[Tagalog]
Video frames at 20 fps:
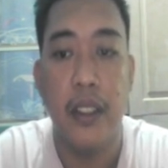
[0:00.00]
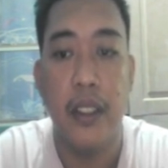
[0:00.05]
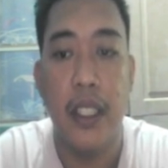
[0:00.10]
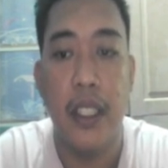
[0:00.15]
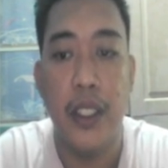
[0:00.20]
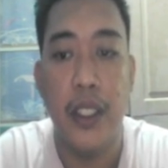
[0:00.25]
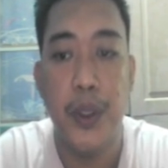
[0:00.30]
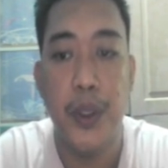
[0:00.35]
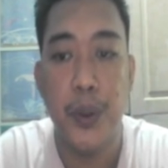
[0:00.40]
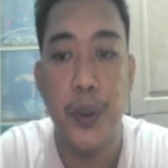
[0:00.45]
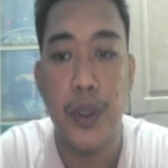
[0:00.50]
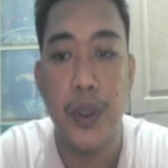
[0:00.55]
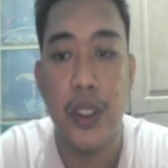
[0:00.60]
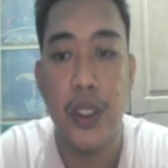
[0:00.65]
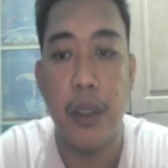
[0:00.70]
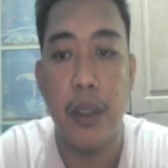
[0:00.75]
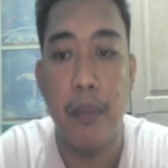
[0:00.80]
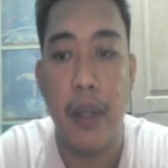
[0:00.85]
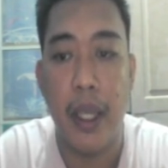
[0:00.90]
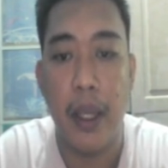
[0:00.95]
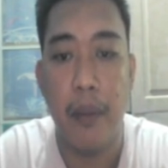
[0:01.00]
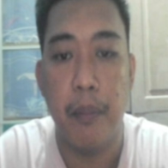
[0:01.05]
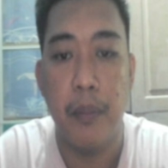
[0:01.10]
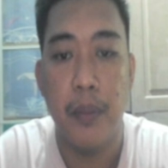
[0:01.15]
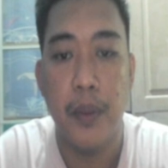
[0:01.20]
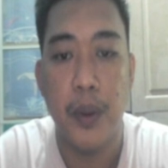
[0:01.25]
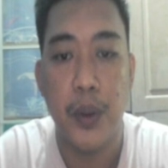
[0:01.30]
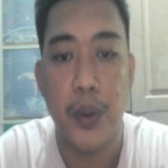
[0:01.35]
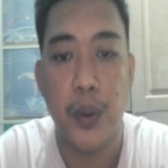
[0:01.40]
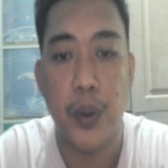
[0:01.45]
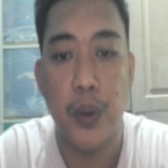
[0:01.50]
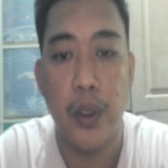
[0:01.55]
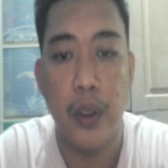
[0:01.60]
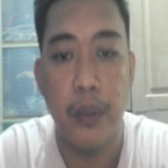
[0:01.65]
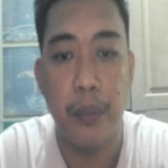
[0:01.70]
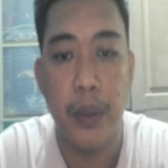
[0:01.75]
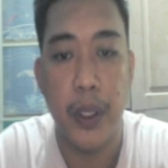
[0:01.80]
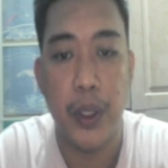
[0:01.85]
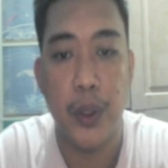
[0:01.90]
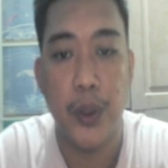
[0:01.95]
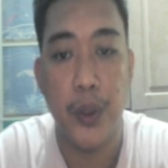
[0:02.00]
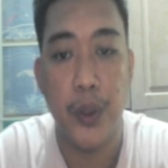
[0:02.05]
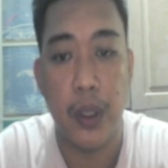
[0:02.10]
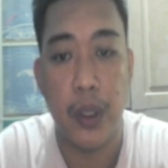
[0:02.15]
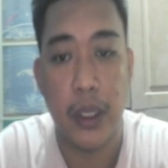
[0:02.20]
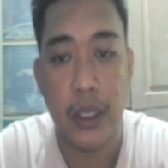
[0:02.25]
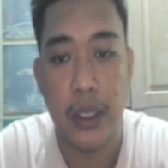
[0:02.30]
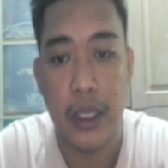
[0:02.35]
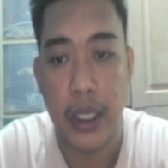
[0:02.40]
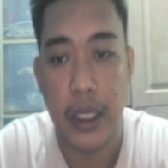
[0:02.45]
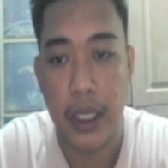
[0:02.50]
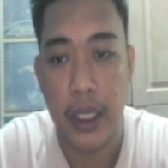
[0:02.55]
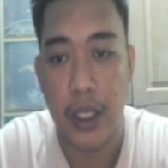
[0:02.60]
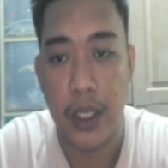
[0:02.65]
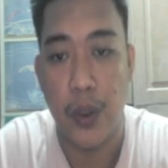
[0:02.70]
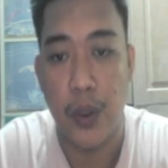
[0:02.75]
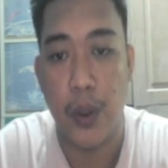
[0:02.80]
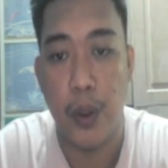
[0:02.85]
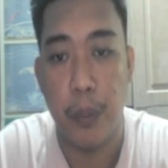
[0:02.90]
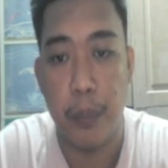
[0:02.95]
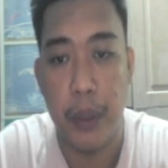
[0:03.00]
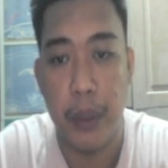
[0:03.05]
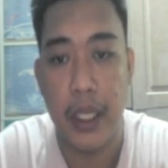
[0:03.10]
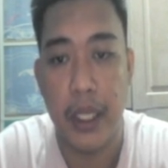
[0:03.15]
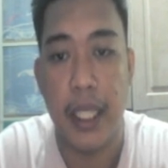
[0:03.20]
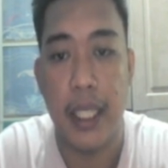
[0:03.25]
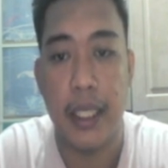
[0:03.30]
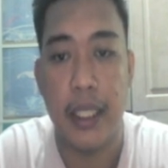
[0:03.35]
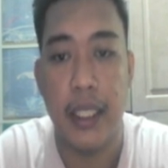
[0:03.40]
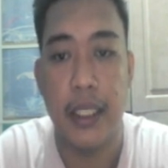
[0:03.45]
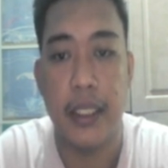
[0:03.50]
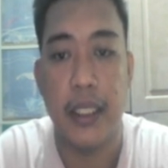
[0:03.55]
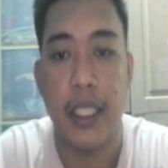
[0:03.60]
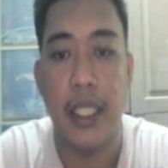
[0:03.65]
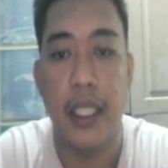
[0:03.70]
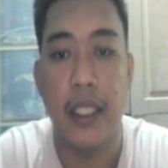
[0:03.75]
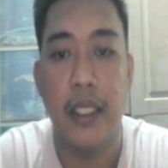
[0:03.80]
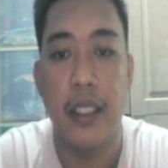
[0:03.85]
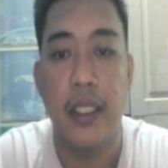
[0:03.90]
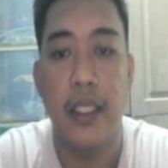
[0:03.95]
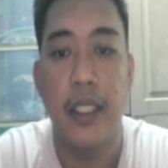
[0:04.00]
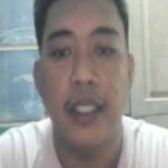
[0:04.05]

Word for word: Then use the BEM to convert to USDT. Ko-convert natin siya.